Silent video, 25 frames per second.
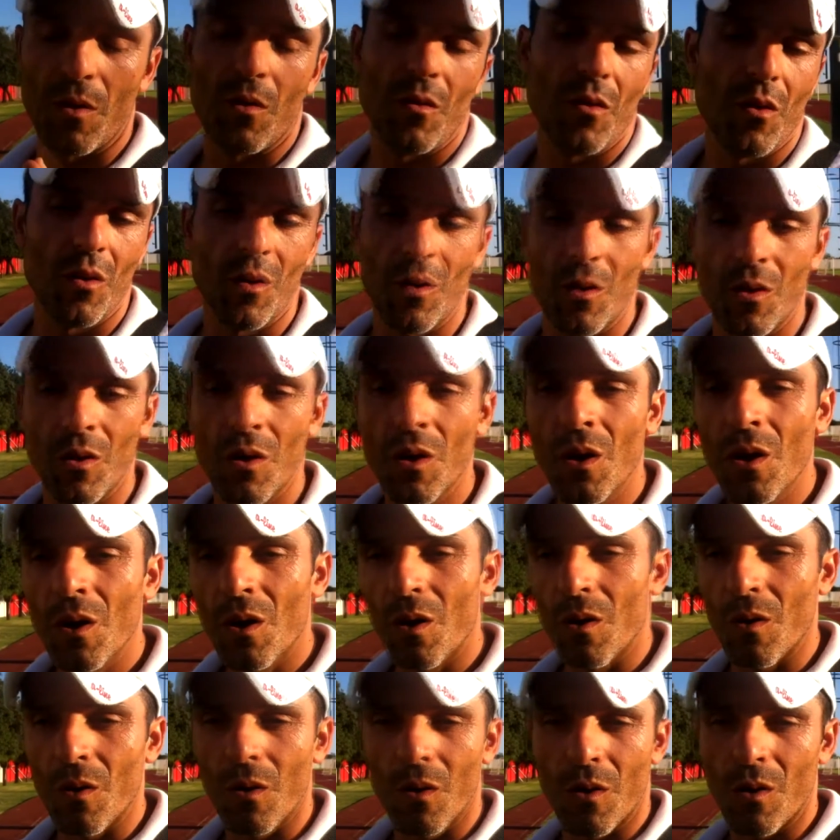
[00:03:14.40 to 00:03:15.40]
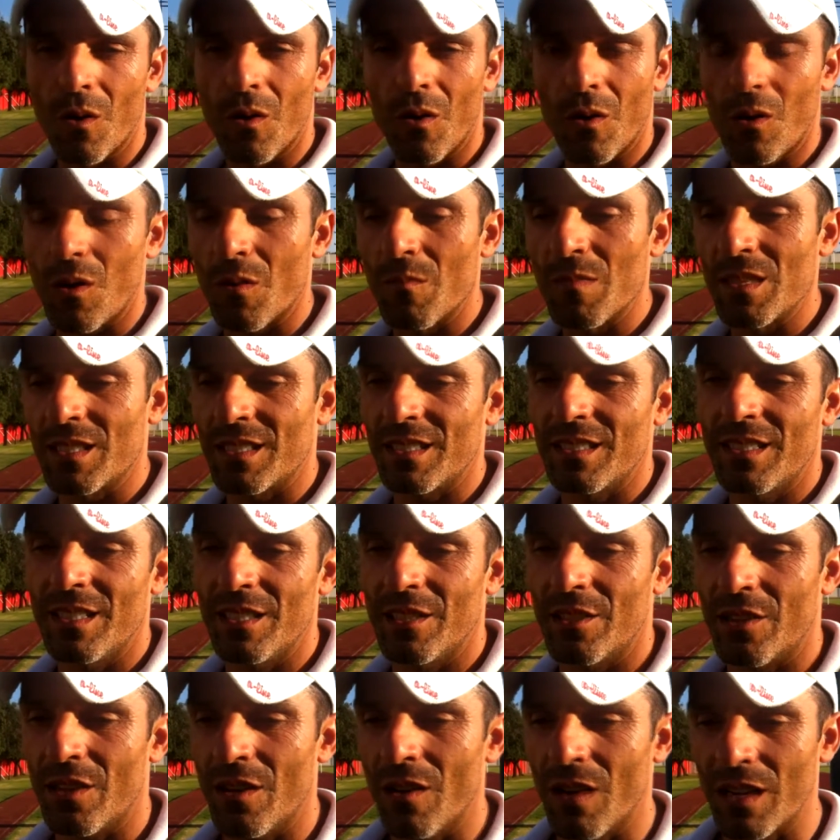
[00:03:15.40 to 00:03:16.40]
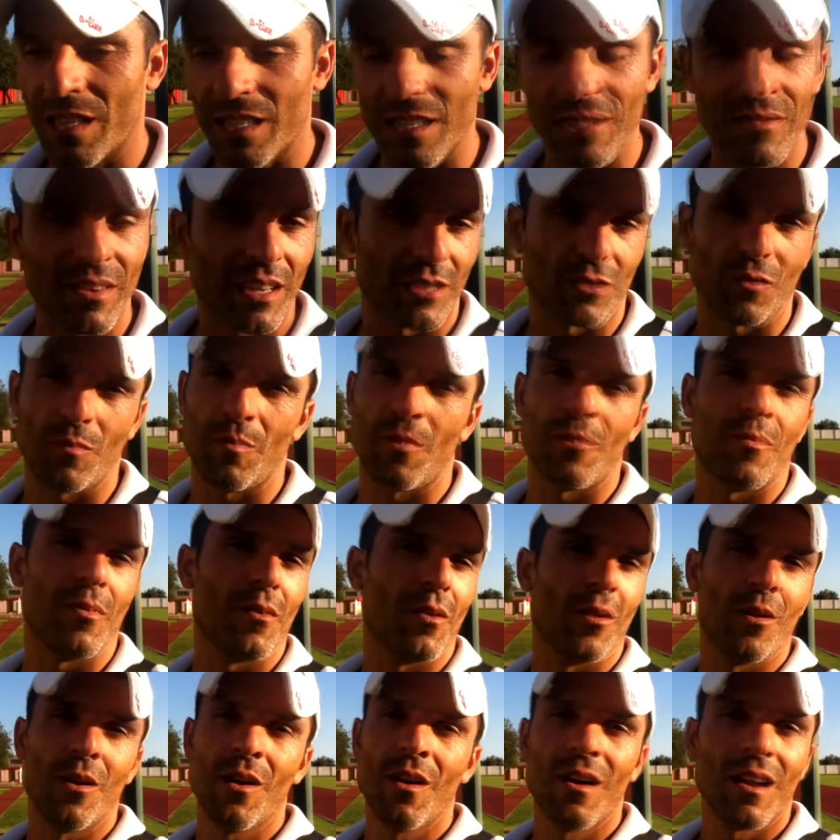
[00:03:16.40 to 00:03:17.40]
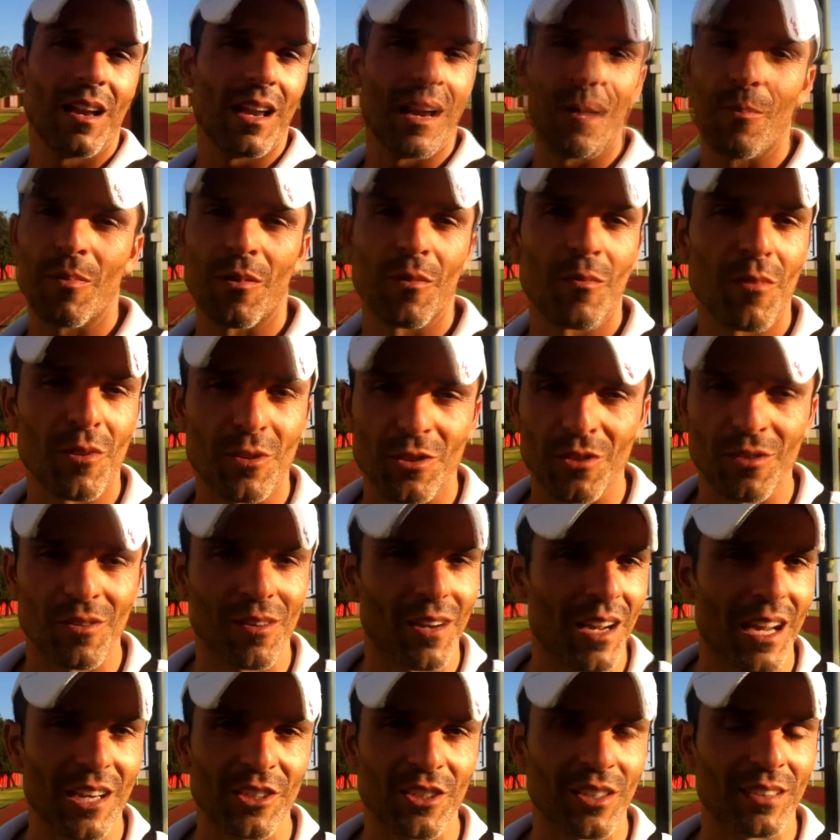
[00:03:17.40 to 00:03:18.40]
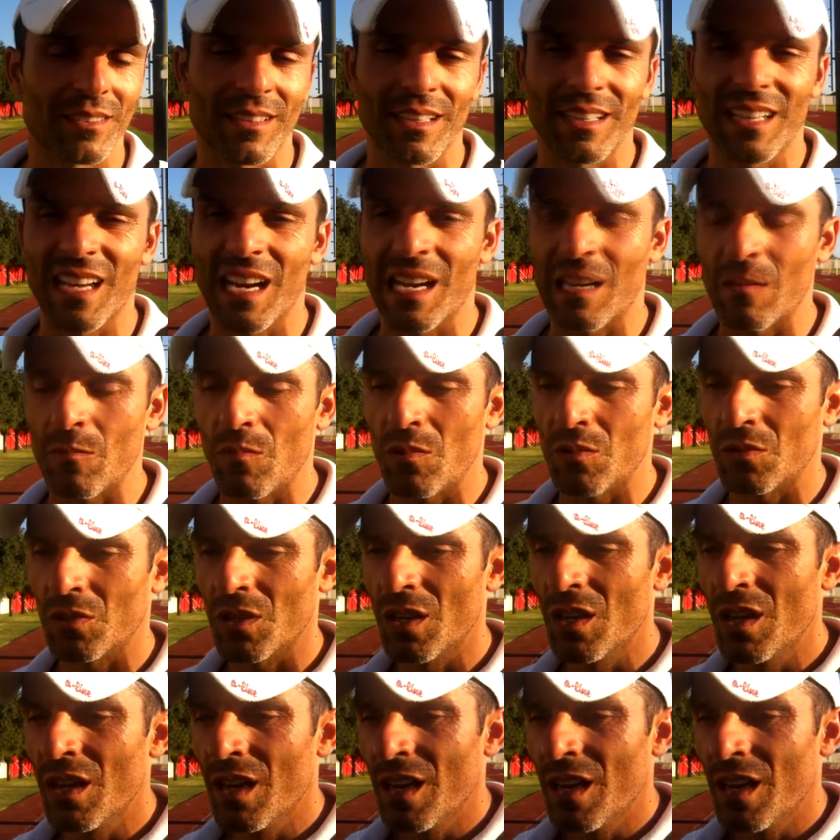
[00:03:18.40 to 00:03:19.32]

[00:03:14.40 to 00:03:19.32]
ho, ho, come si dice, ho archiviato proprio la promozione lasciata ad Argus.